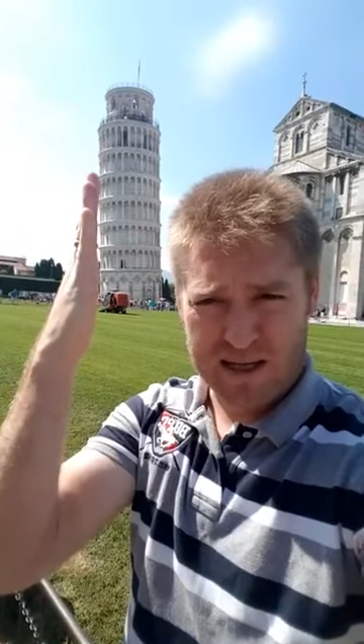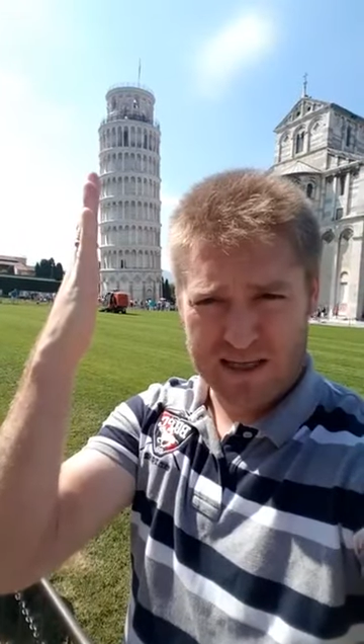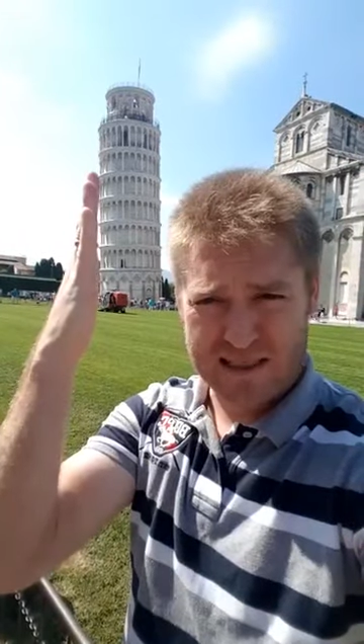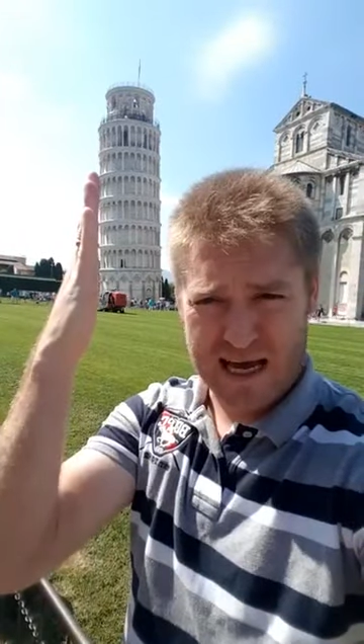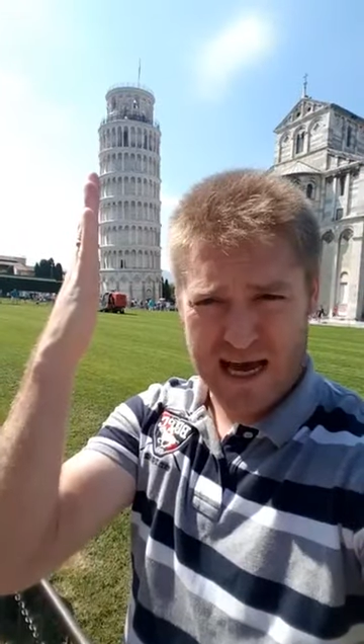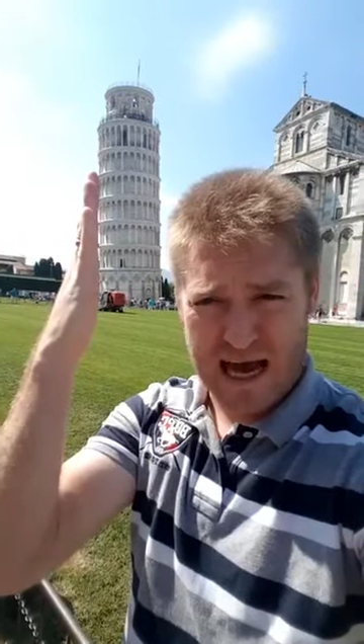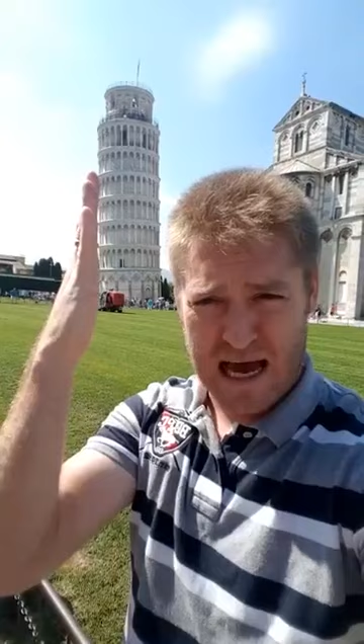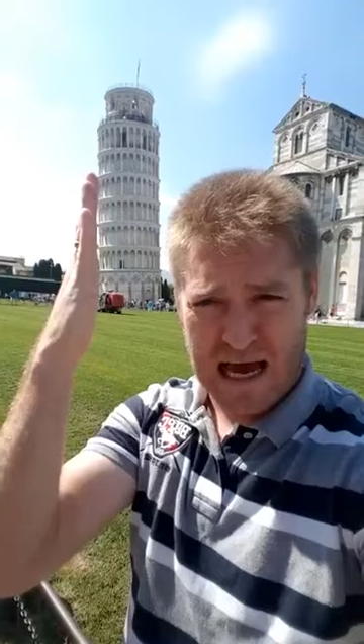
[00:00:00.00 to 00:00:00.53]
มัน
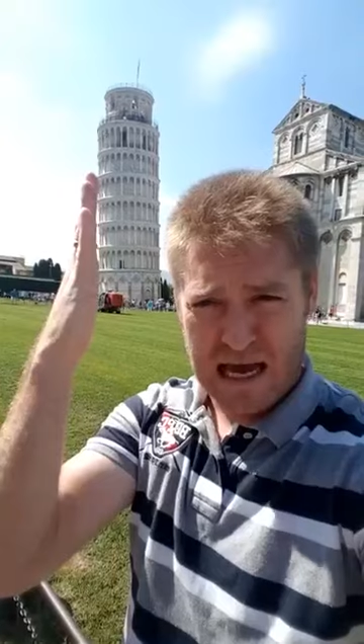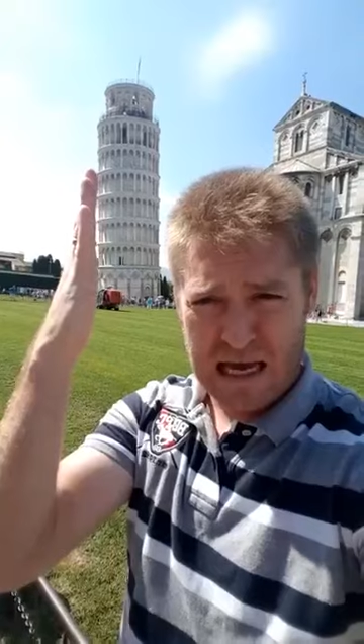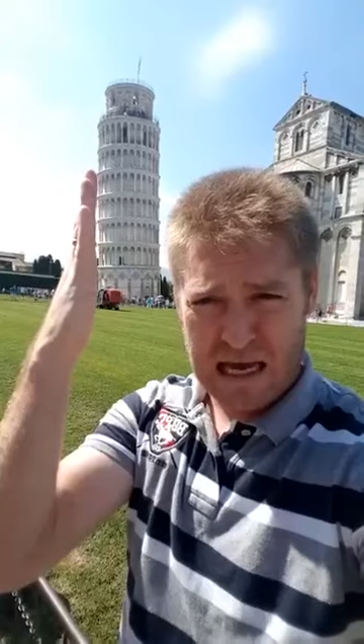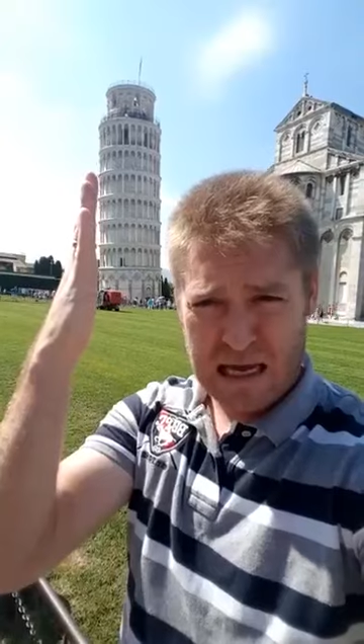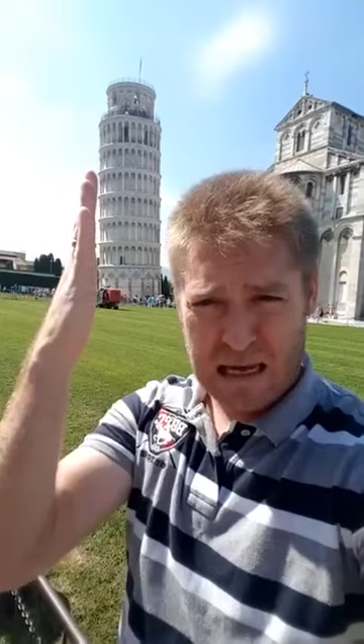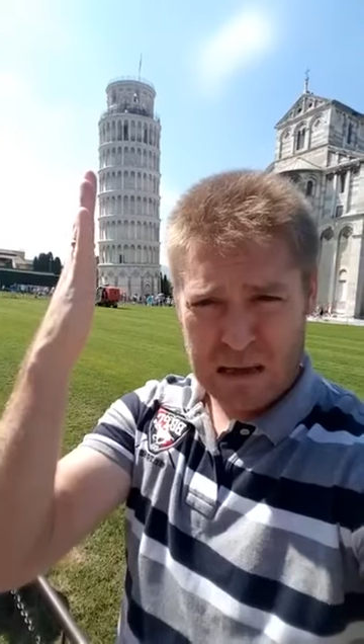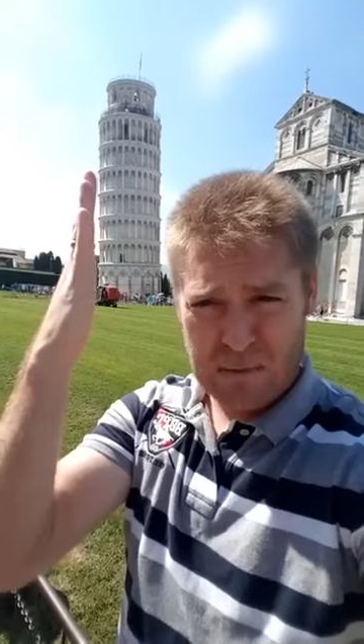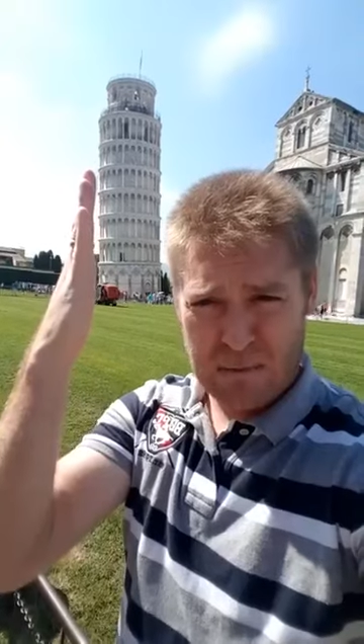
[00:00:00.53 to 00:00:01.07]
จะ
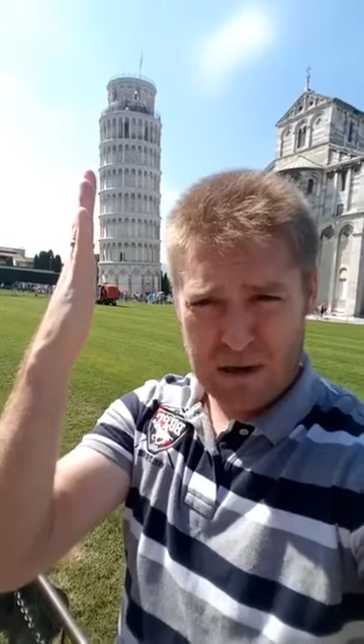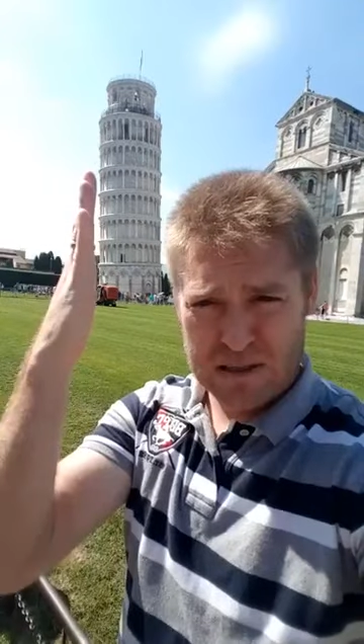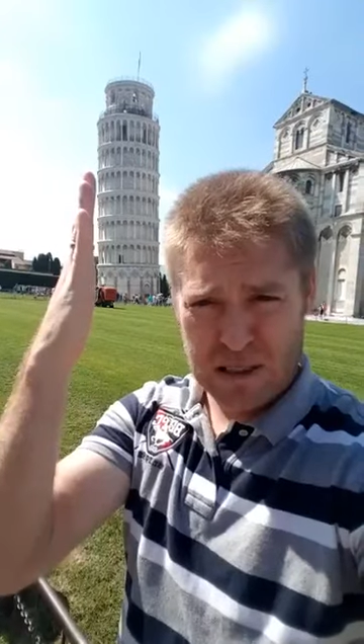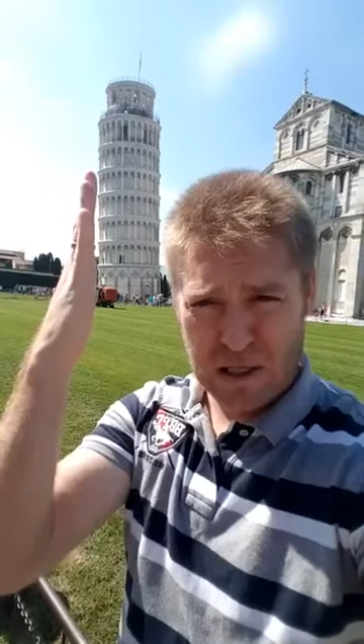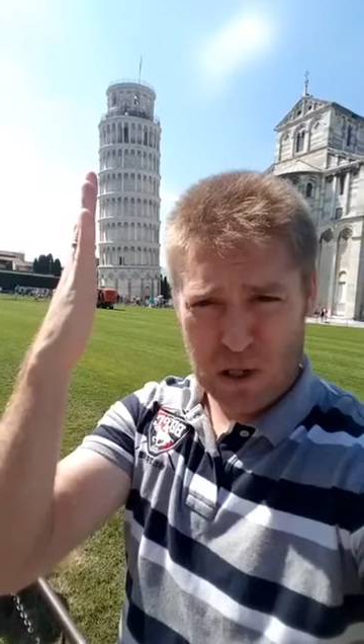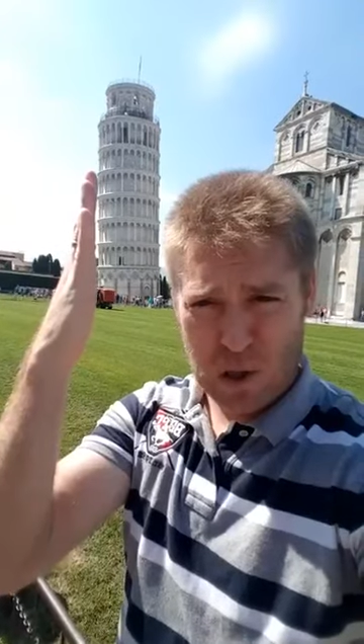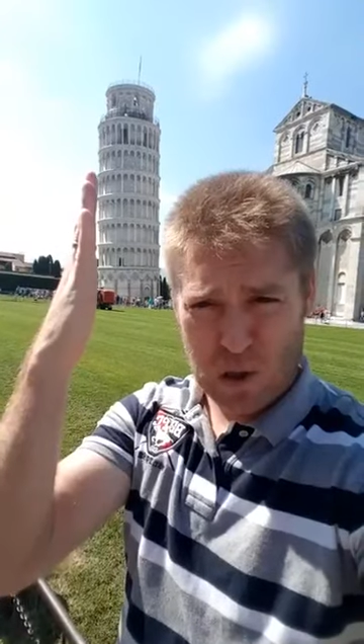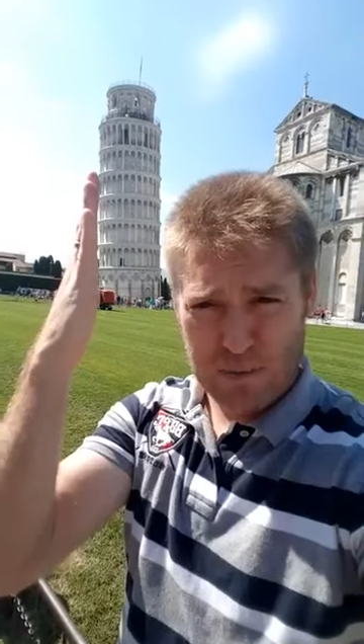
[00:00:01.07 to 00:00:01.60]
มัน
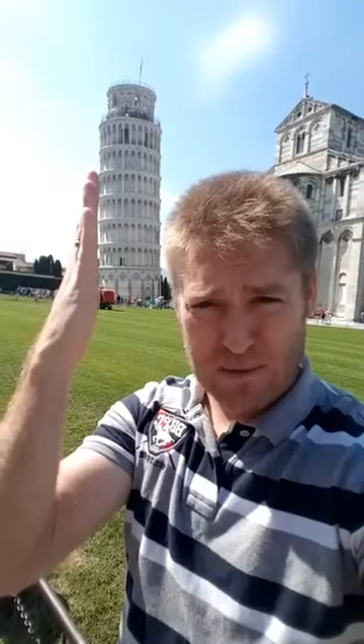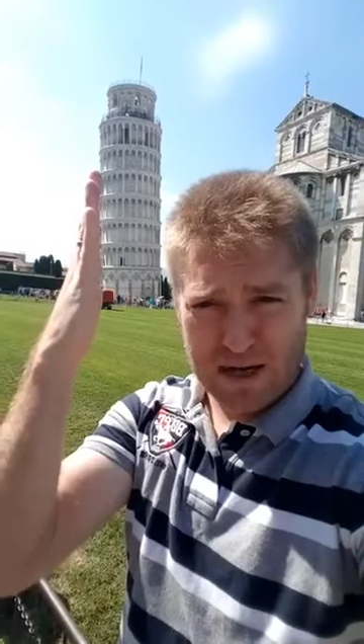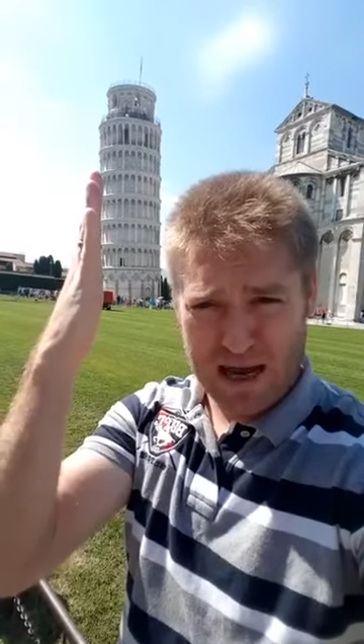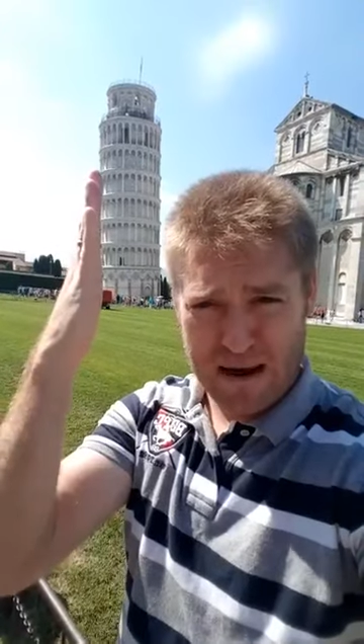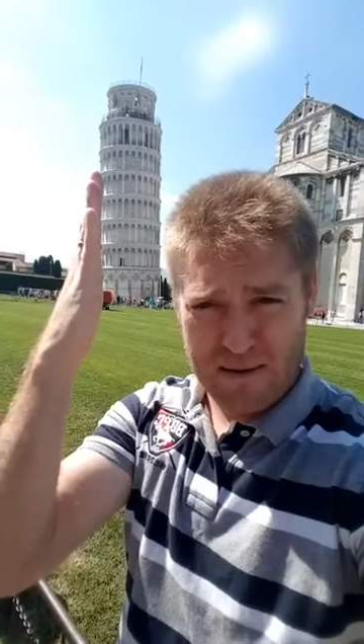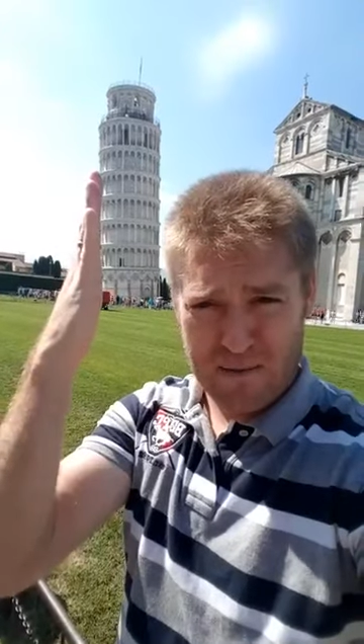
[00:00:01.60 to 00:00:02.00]
จะล้มนะครับ